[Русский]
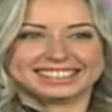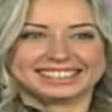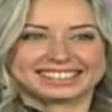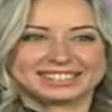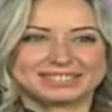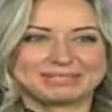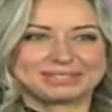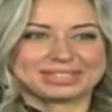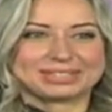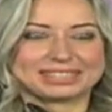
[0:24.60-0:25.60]
так не
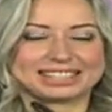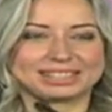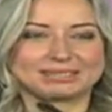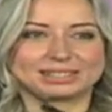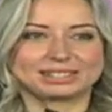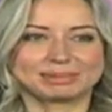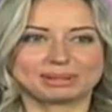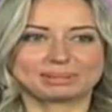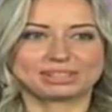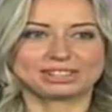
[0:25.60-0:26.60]
смешно, если она мне сейчас
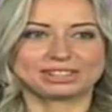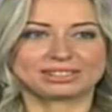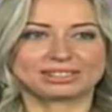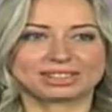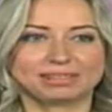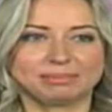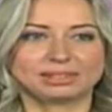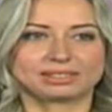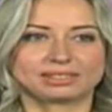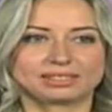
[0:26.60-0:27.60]
прям за шею как цапнет.